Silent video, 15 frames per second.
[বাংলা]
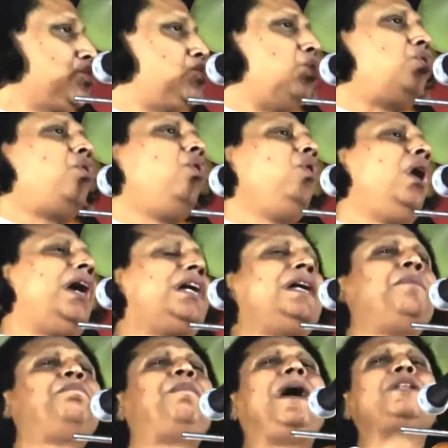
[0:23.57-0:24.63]
চোখ হলো
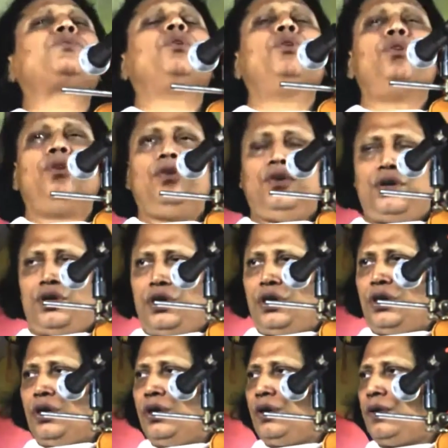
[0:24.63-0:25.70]
একটা পাথর
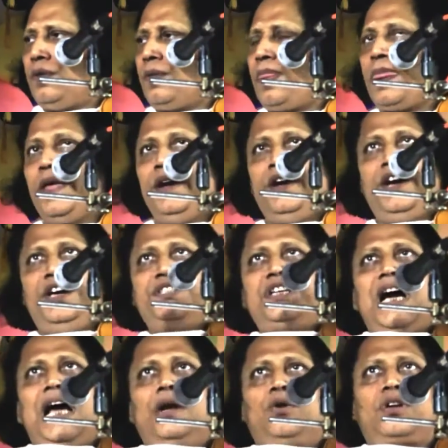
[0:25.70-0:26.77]
এই
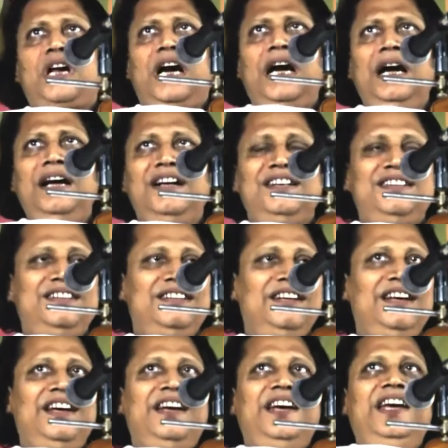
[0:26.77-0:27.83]
যে আলোটা
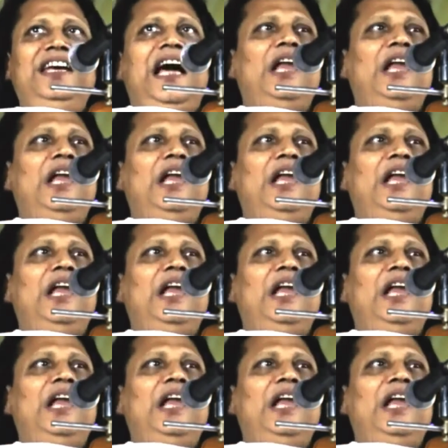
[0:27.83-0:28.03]
এই